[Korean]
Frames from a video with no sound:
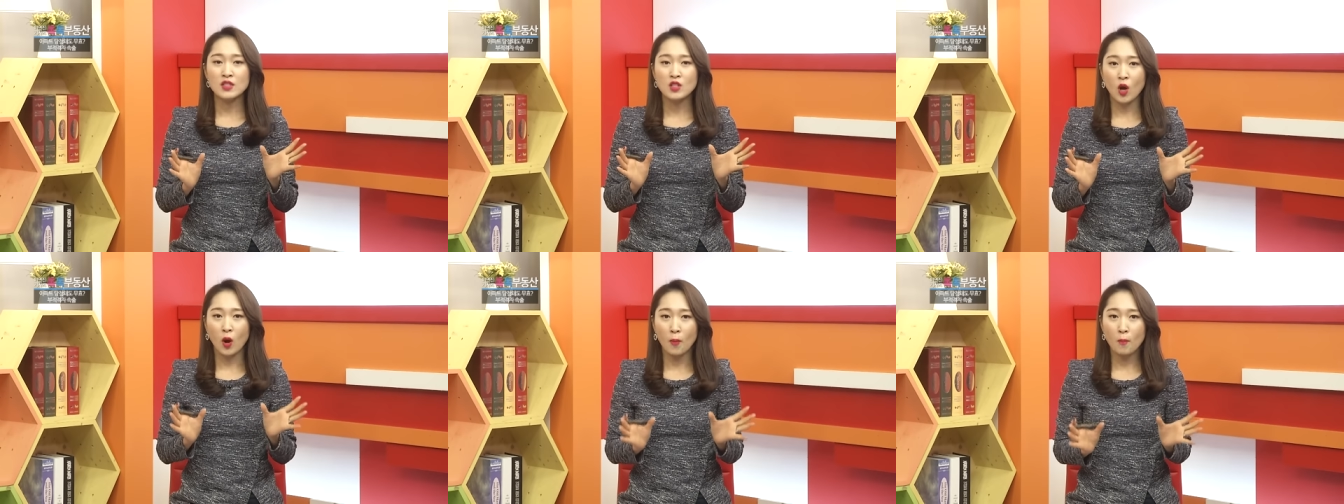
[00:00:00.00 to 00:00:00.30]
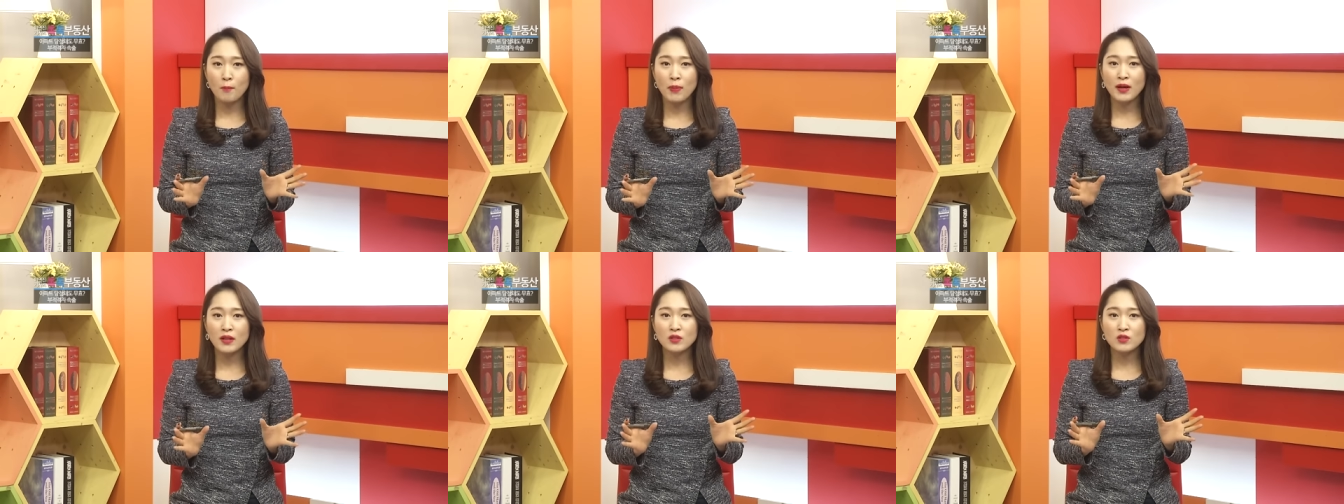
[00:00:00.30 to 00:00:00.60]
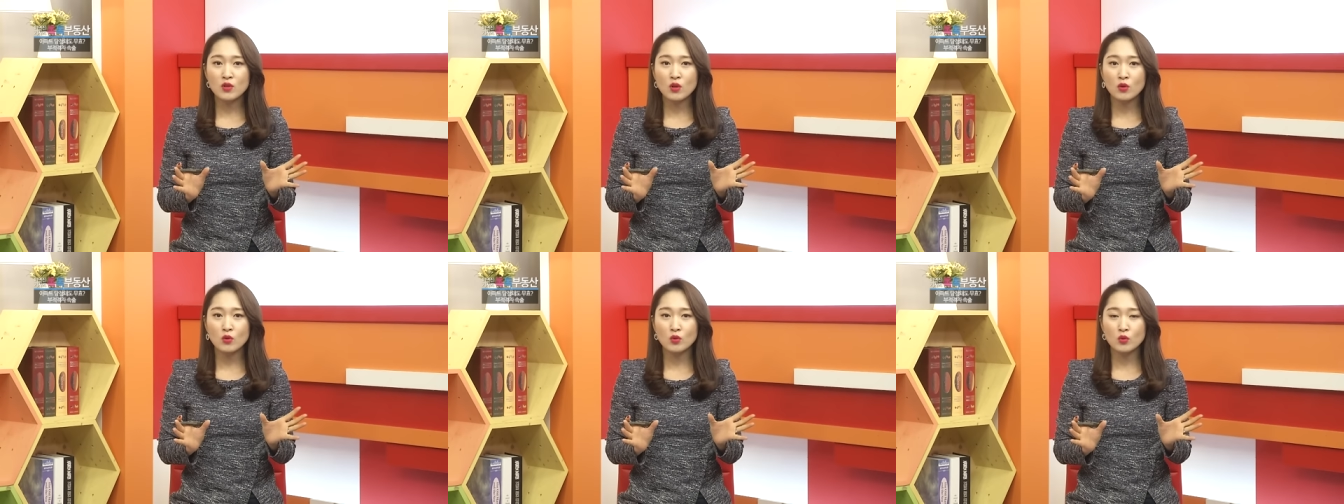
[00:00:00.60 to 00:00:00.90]

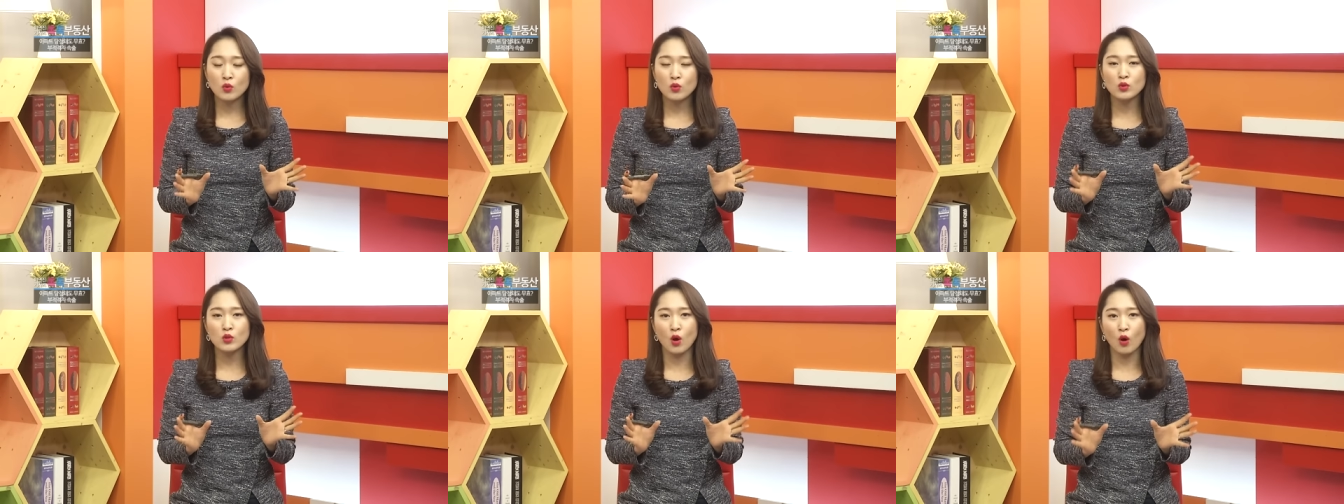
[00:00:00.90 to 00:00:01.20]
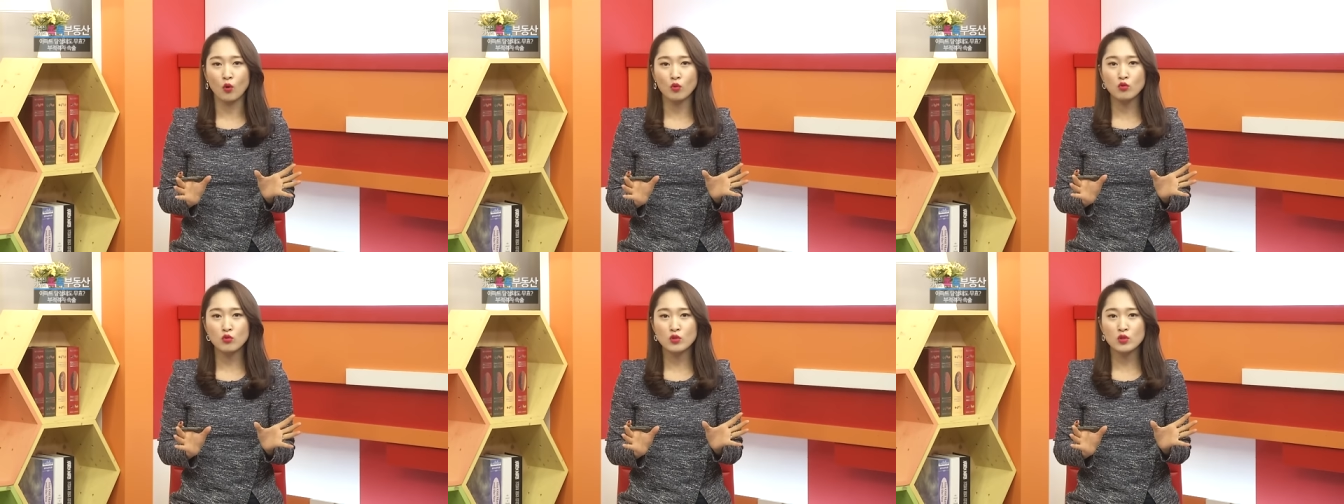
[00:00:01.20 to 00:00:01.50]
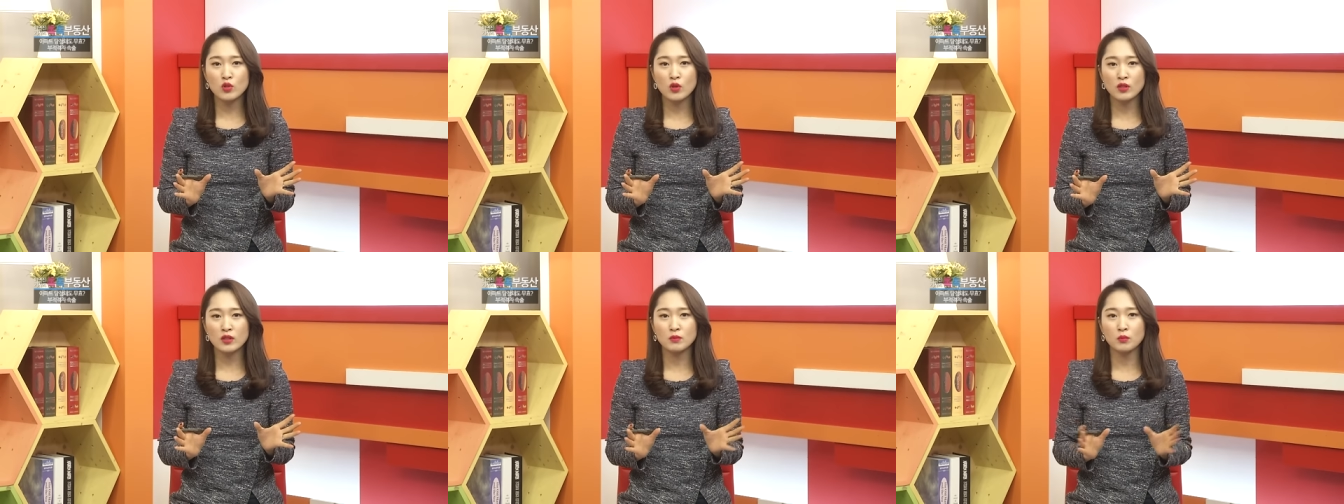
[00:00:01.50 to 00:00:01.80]
전반적으로
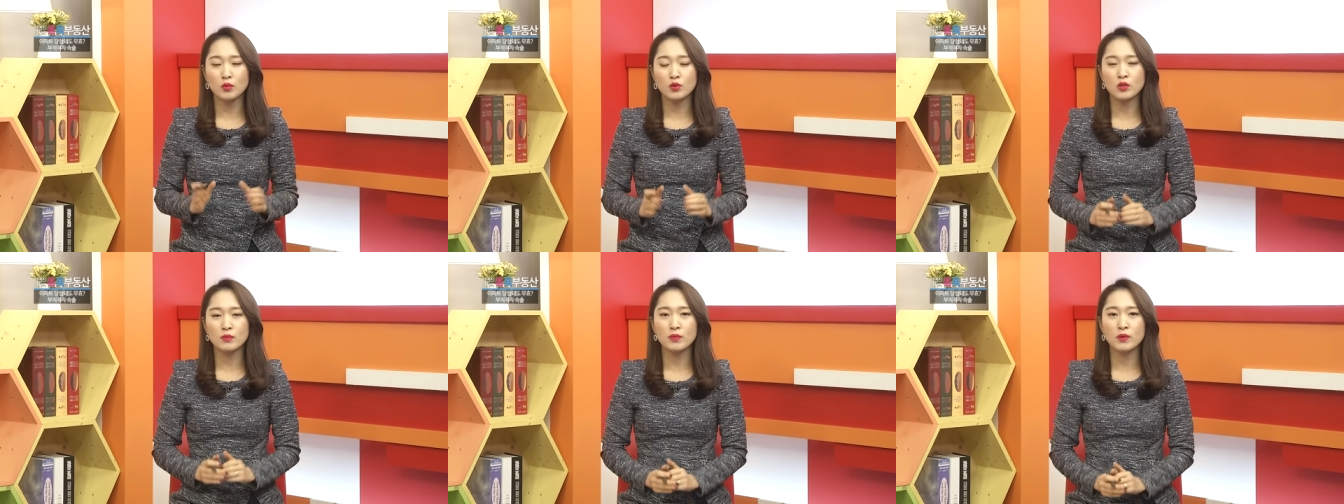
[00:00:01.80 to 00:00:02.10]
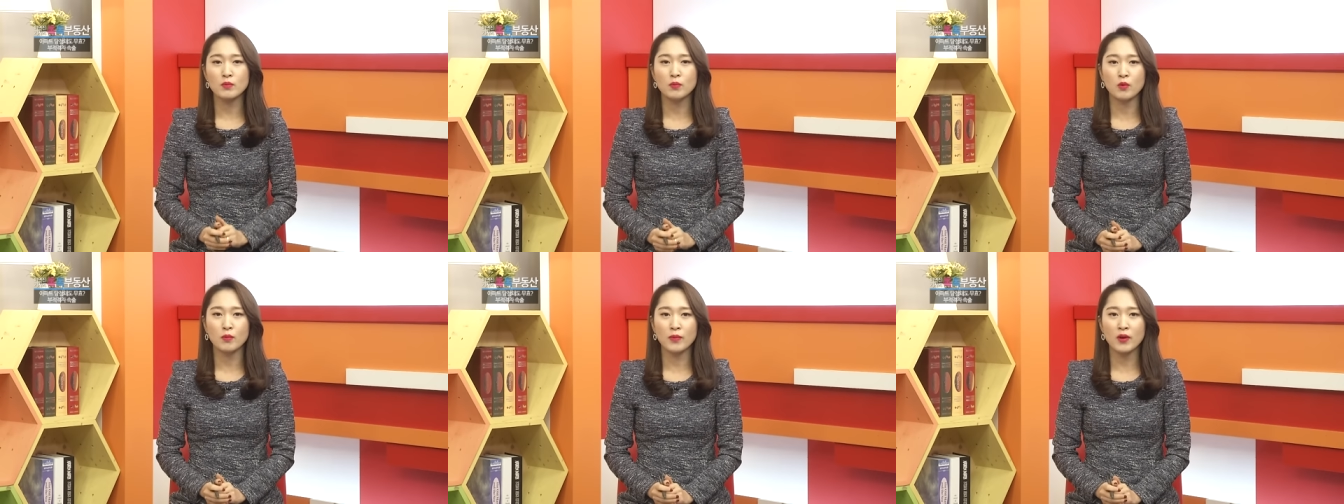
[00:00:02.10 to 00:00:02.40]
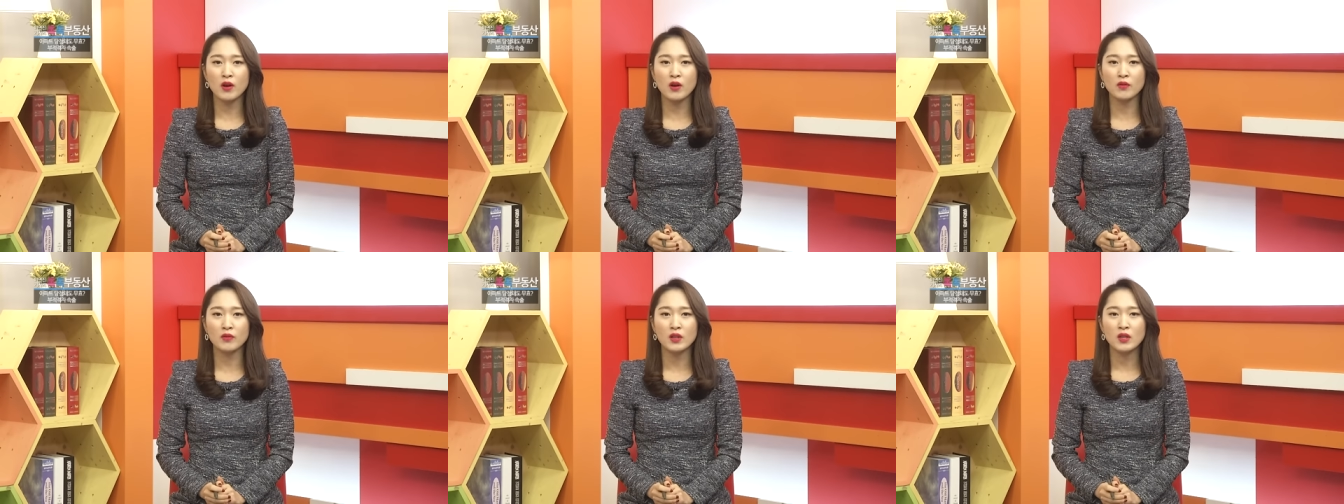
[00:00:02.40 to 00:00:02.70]
전국적인 모습을
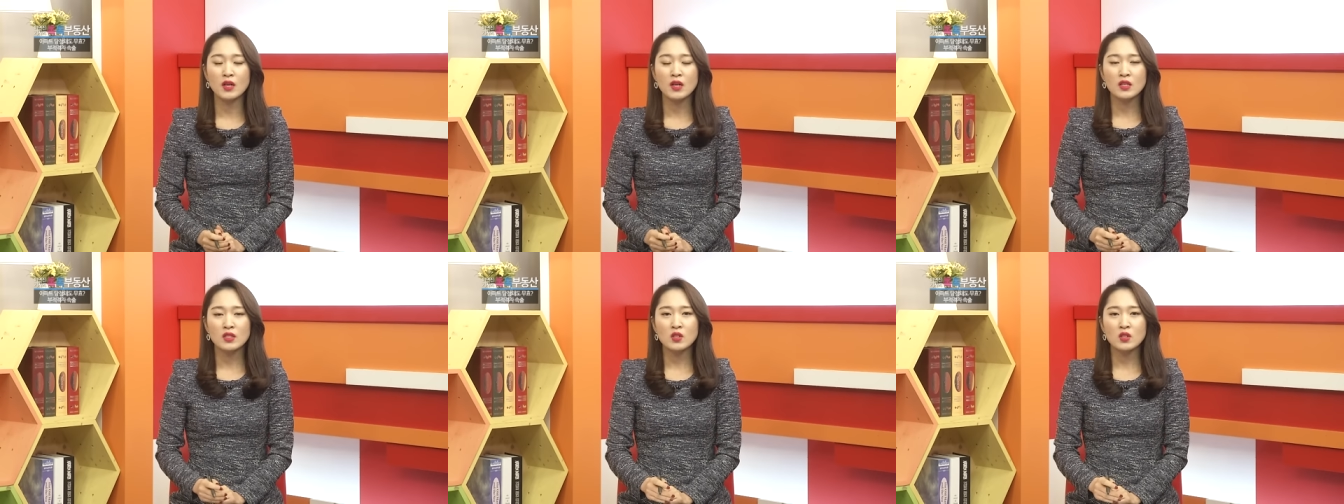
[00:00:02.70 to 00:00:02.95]
보면